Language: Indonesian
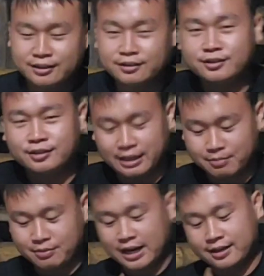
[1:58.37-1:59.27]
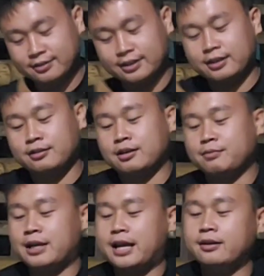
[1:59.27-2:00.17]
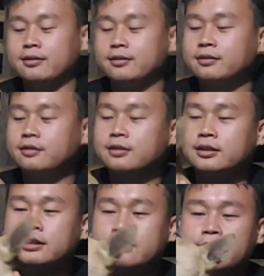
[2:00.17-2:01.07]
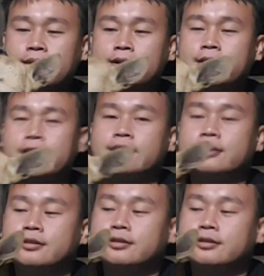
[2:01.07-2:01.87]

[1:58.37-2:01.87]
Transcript: kita tengok dulu kamera tengok kamera tengok kamera eh